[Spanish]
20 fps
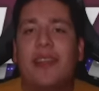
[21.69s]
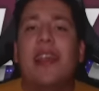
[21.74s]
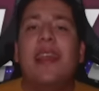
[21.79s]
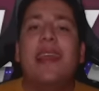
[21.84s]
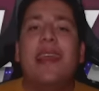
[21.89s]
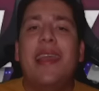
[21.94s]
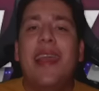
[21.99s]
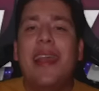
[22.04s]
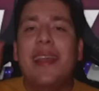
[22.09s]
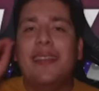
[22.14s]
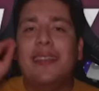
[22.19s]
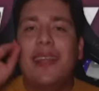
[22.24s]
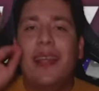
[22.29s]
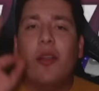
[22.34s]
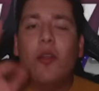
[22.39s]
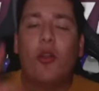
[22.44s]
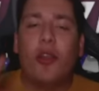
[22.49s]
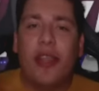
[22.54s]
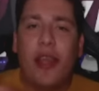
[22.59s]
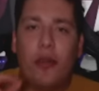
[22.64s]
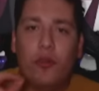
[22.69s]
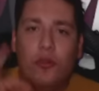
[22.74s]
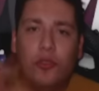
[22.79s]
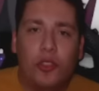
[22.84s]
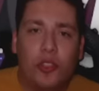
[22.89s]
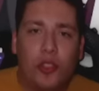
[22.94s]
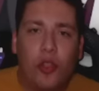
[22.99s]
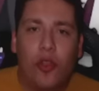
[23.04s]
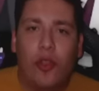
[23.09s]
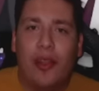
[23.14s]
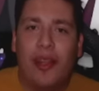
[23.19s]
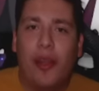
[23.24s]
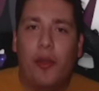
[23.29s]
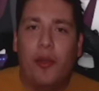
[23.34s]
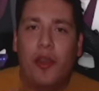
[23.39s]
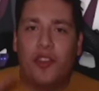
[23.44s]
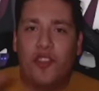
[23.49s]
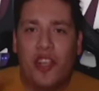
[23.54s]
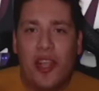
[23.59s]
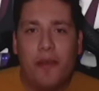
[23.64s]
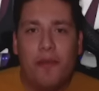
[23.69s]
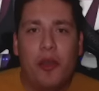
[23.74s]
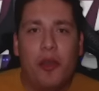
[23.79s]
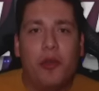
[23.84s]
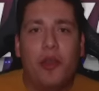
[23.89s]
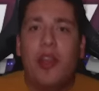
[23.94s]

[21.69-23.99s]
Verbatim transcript: y es que lo que anunció Claudia Sheinbaum